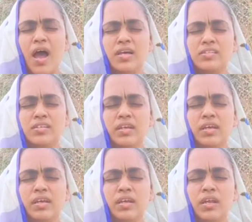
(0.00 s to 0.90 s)

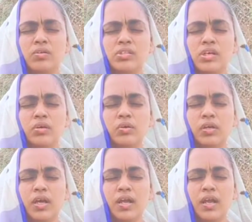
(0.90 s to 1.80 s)
ఆశ్చర్యక్రియలు
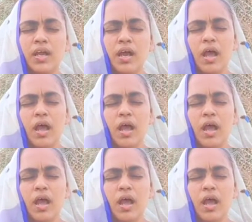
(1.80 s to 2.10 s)
జరుగునుగాక